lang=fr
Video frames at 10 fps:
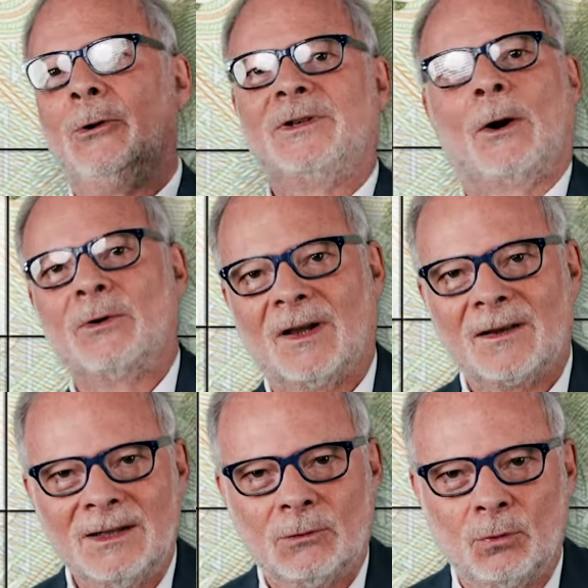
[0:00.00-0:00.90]
le chaos
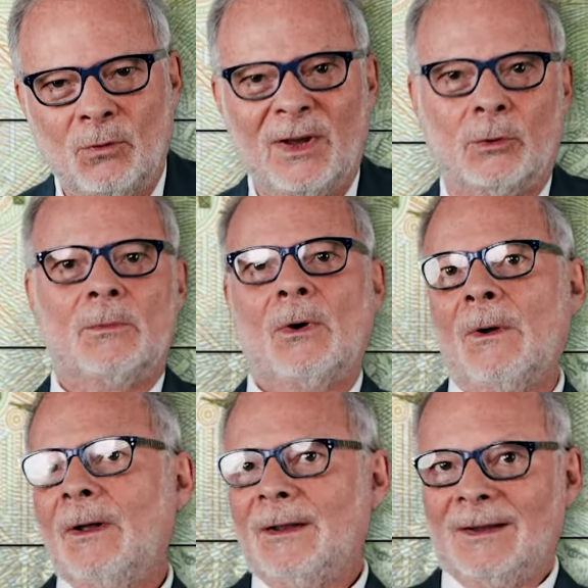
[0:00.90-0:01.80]
technique du
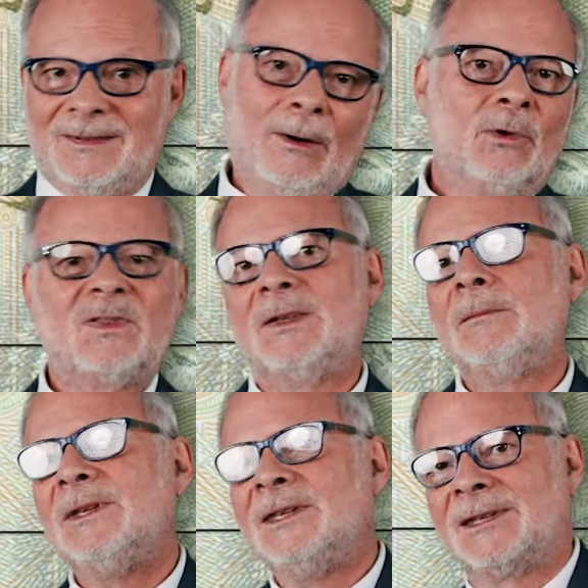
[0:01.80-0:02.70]
gouvernement, ça a
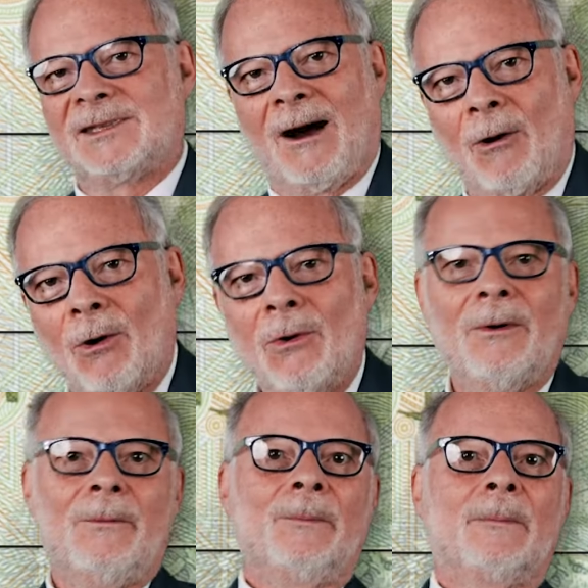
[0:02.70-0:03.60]
aussi mis
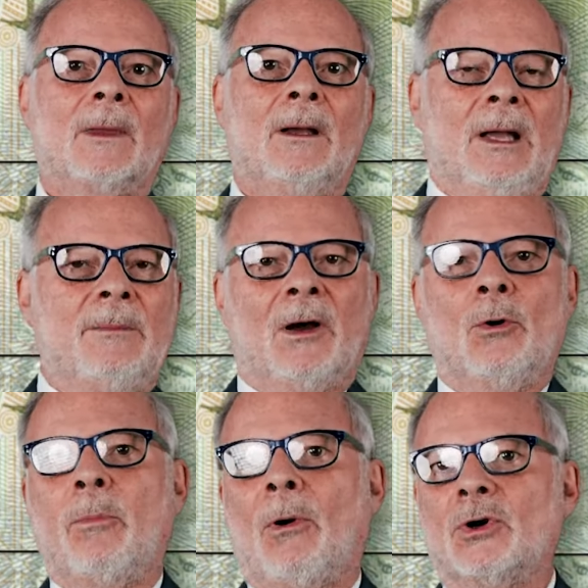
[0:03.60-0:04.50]
chaos eh bien,
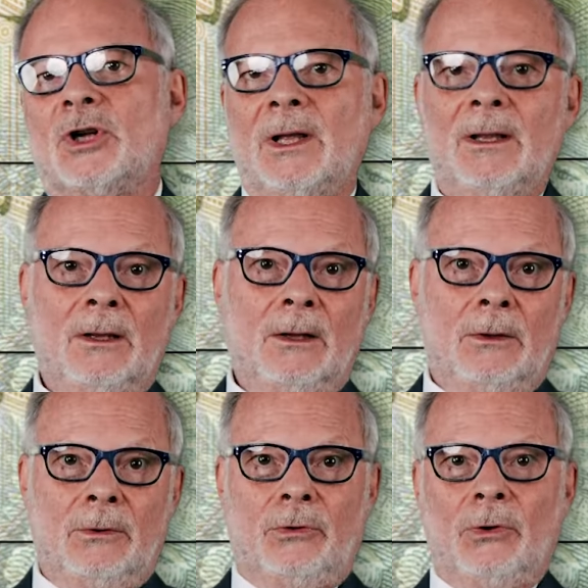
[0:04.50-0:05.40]
le projet
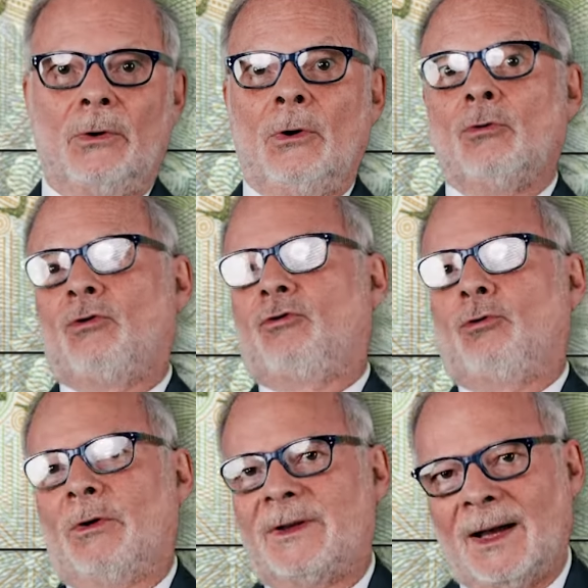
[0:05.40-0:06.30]
de
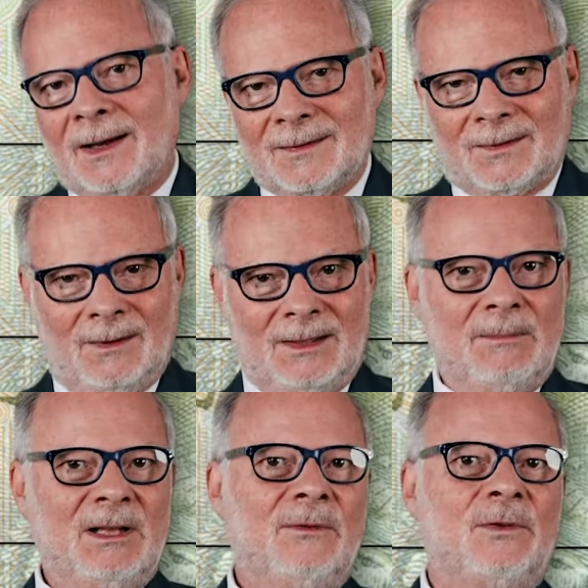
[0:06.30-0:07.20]
surtaxe
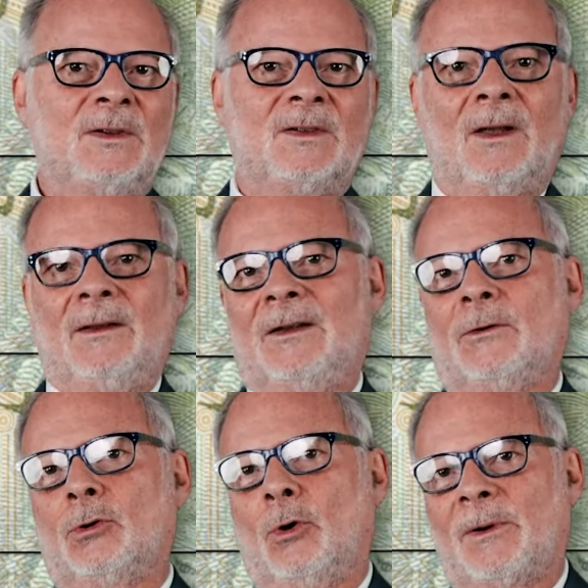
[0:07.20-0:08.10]
des bénéfices des
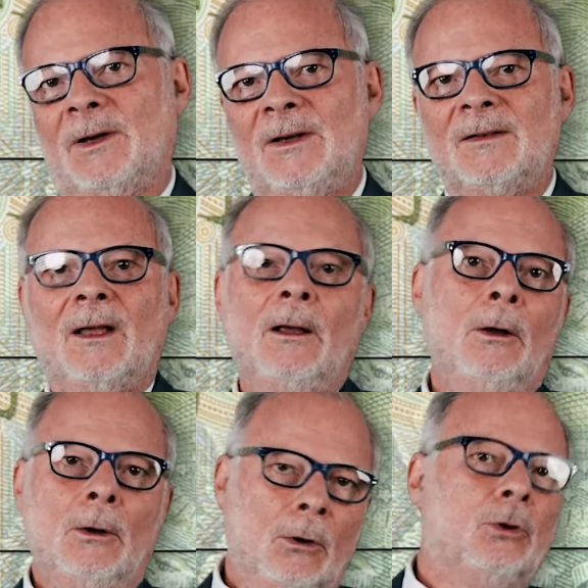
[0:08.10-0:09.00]
entreprises,
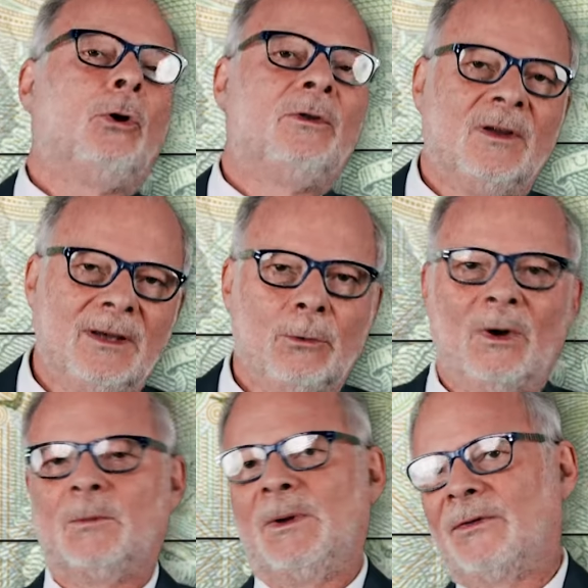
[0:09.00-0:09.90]
côté
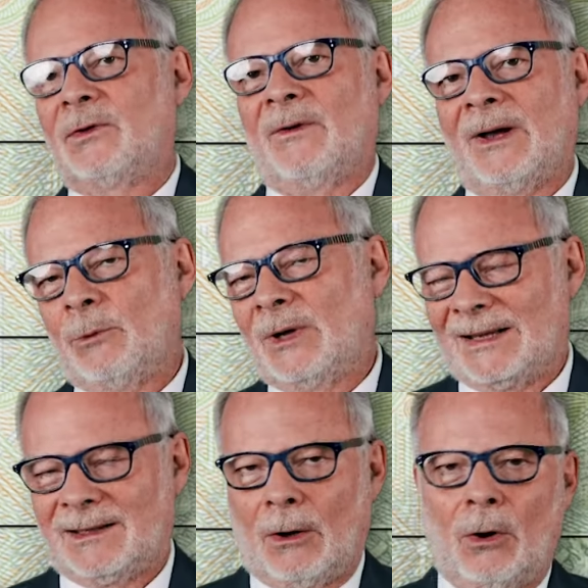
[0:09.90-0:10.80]
au 120 ou
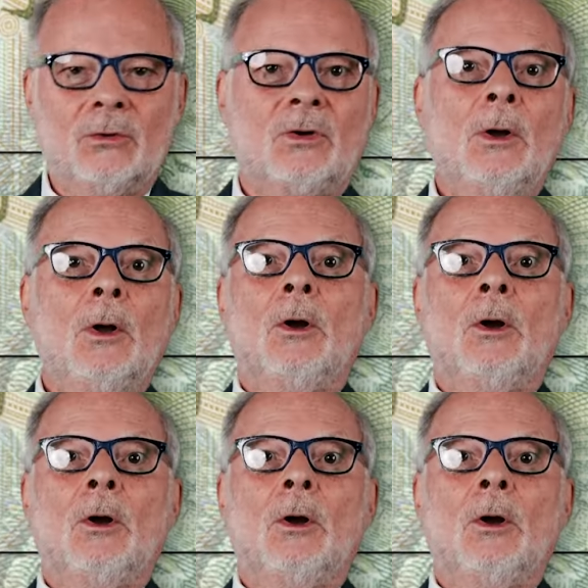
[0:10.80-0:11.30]
CAC 40,